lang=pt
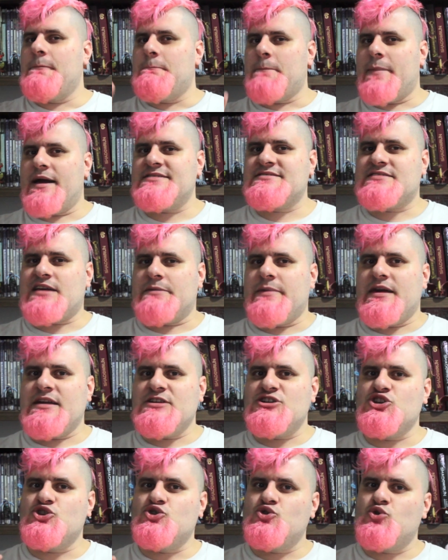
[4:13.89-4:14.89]

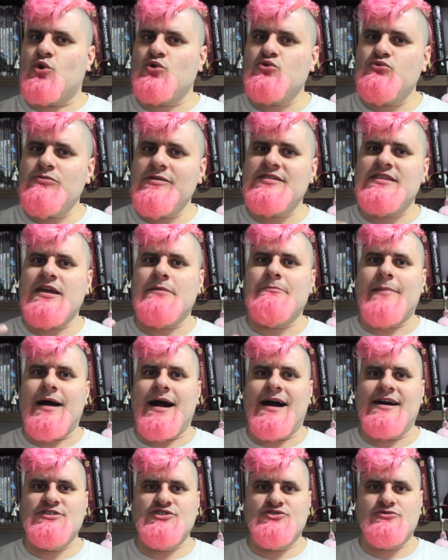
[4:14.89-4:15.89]
Basicamente, todo item
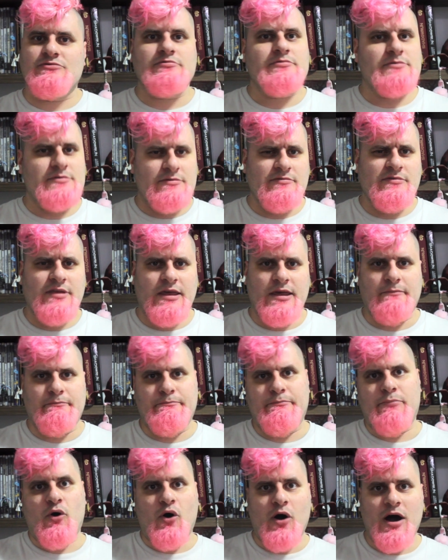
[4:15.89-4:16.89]
mágico que
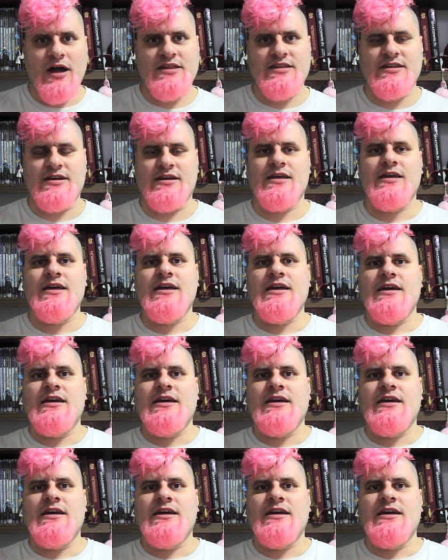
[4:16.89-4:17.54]
importa